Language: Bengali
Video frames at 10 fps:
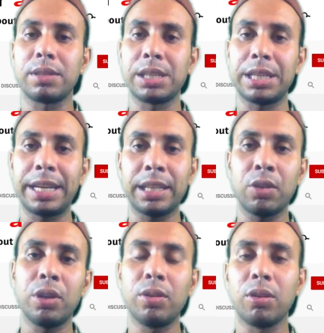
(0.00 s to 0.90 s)
যে
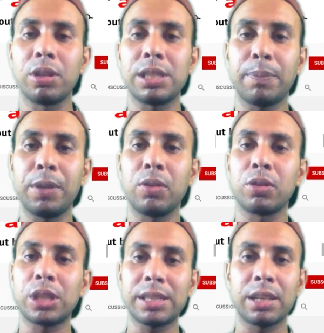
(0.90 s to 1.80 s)
ক্যাটাগরিগুলো রয়েছে আপনি
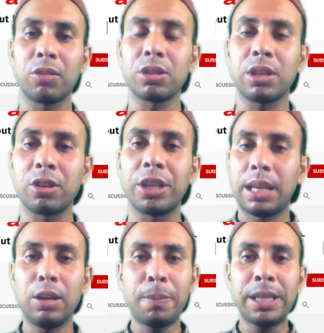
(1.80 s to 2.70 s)
কোনো সাজানো গোছানো
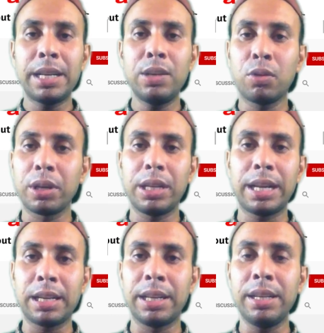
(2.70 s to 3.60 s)
এলোপাথারি করে
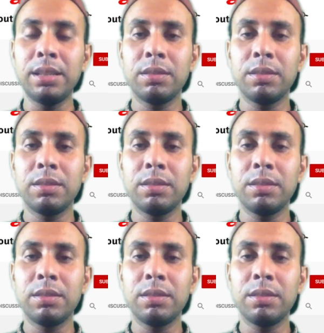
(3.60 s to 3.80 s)
রাখলেন